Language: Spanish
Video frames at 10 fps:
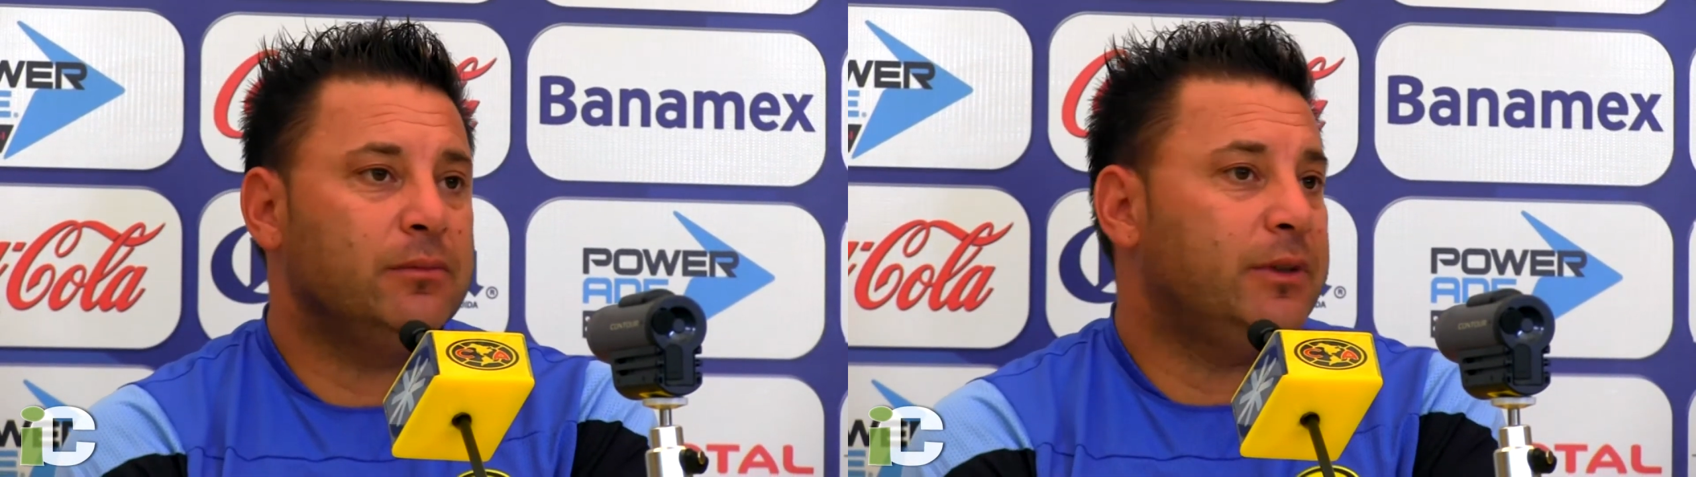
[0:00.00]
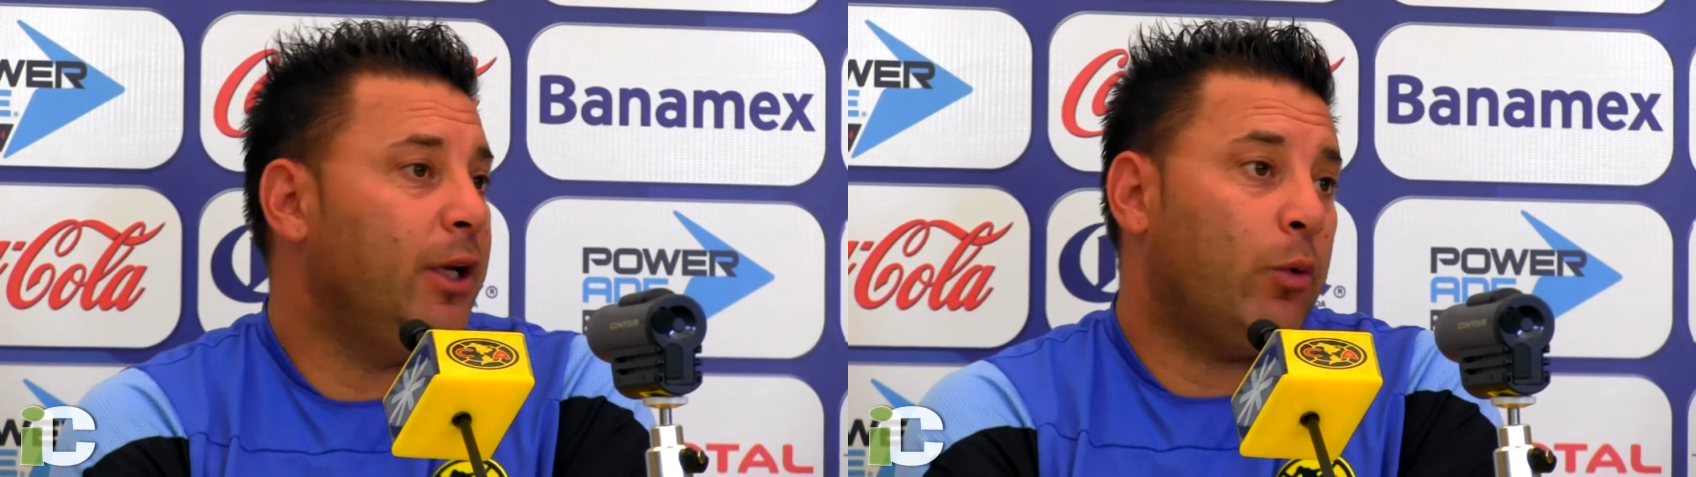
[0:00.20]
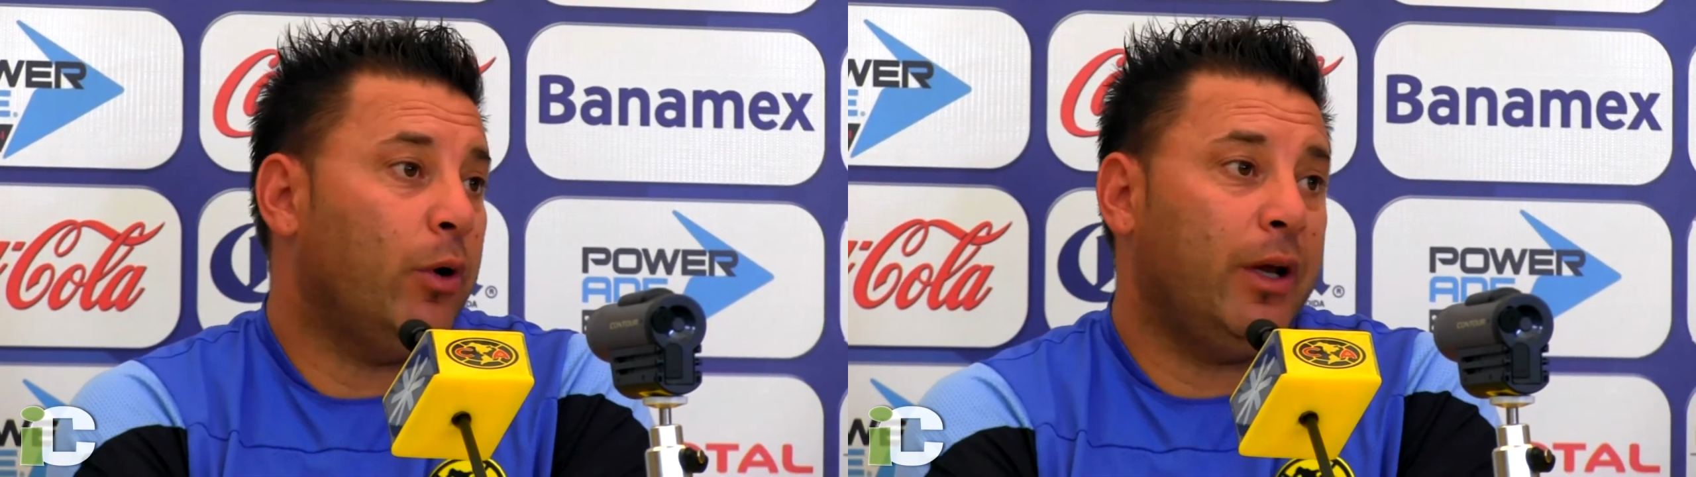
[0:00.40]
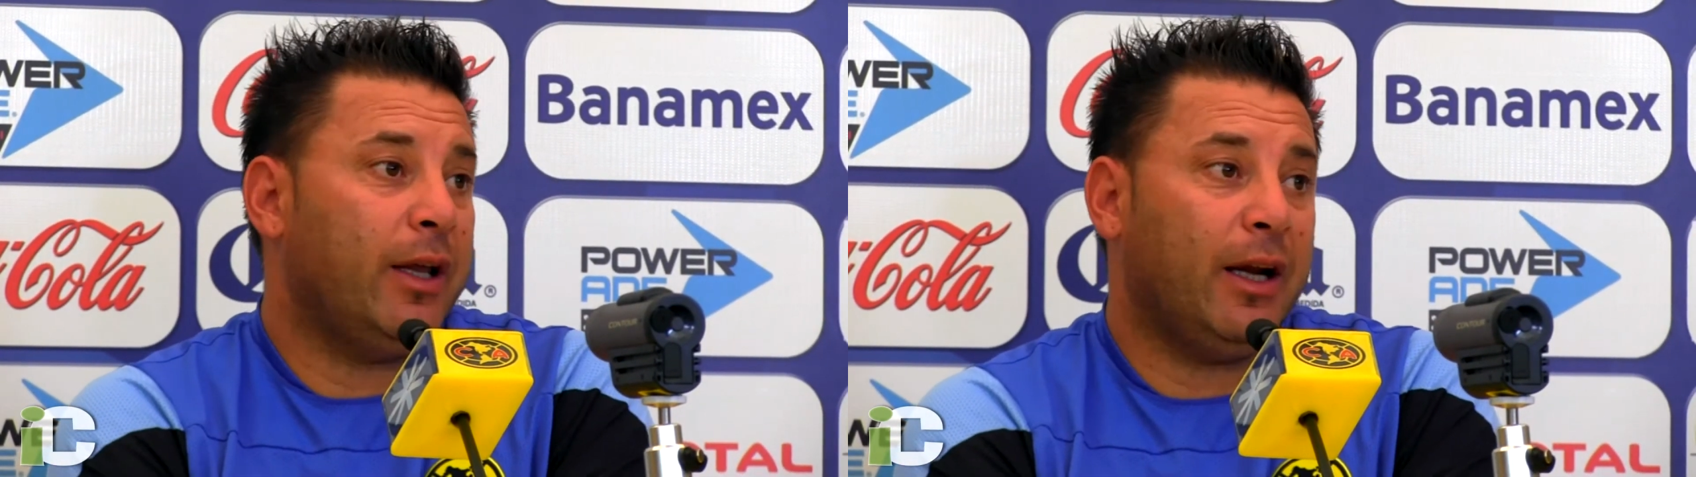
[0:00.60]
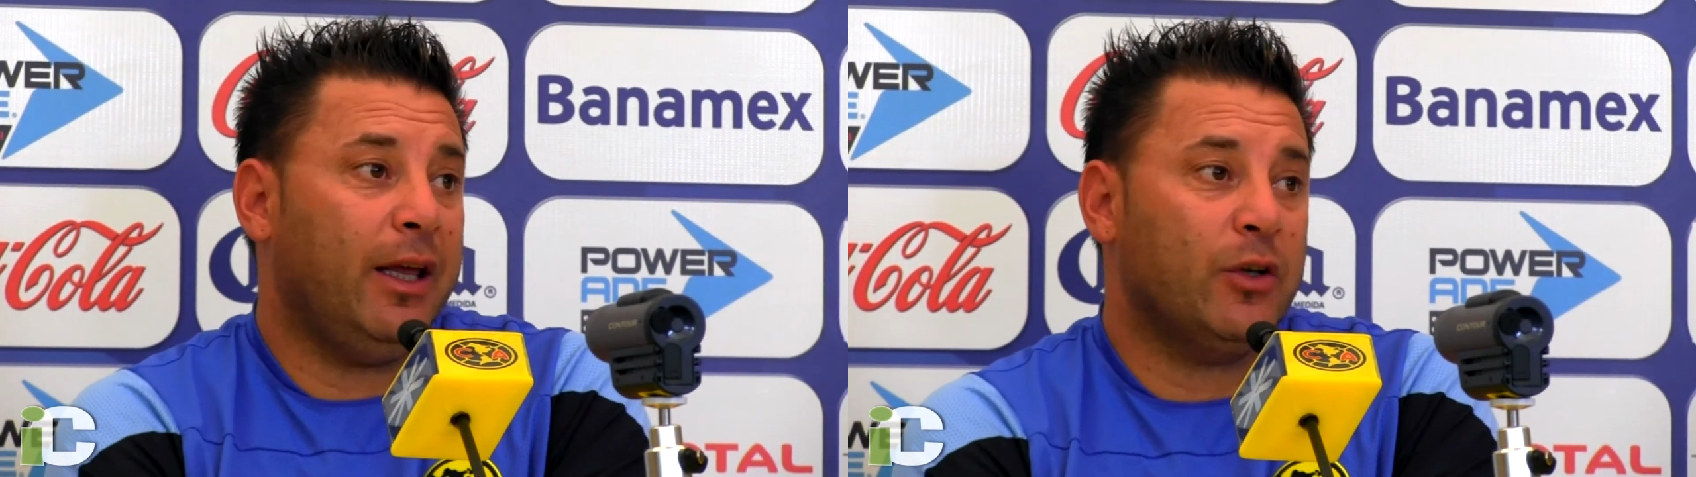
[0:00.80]
Tiene jugadores
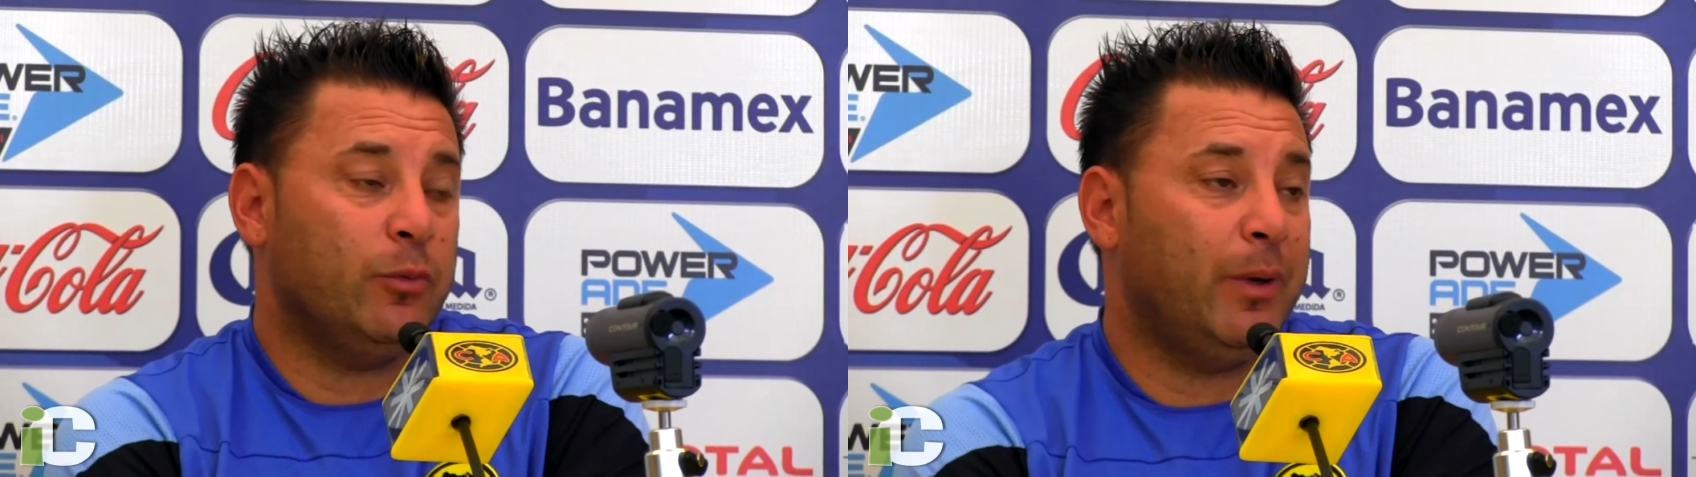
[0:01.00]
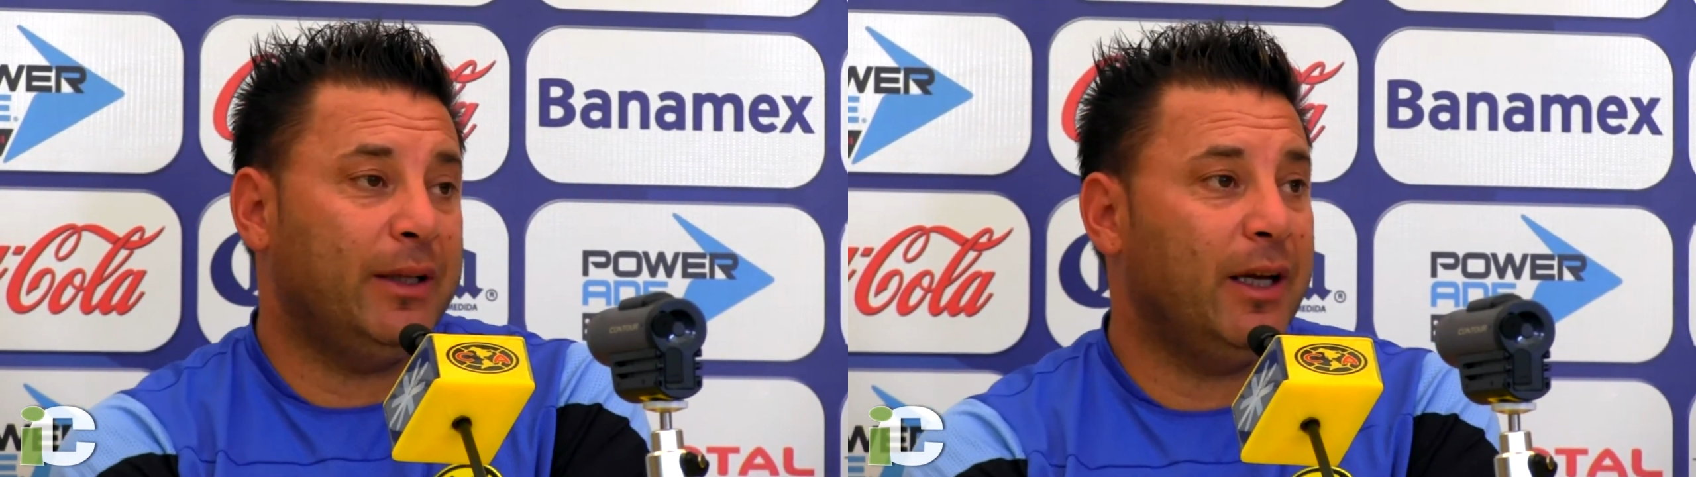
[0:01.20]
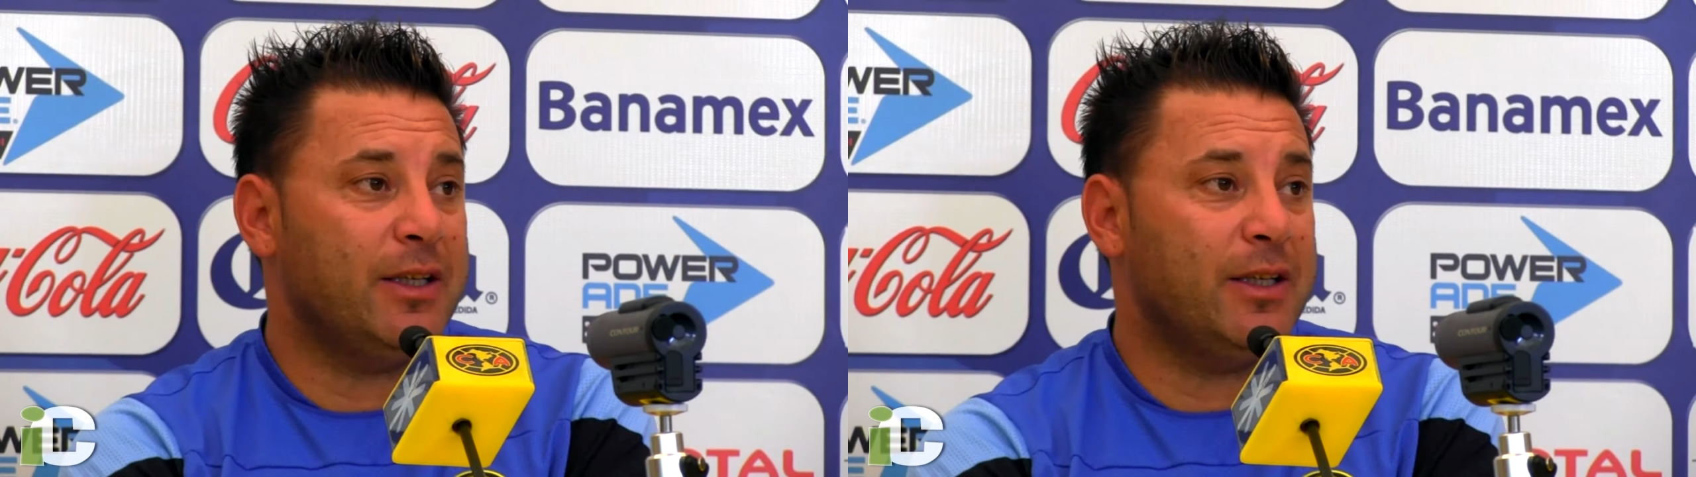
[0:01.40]
de jerarquía, es un plantel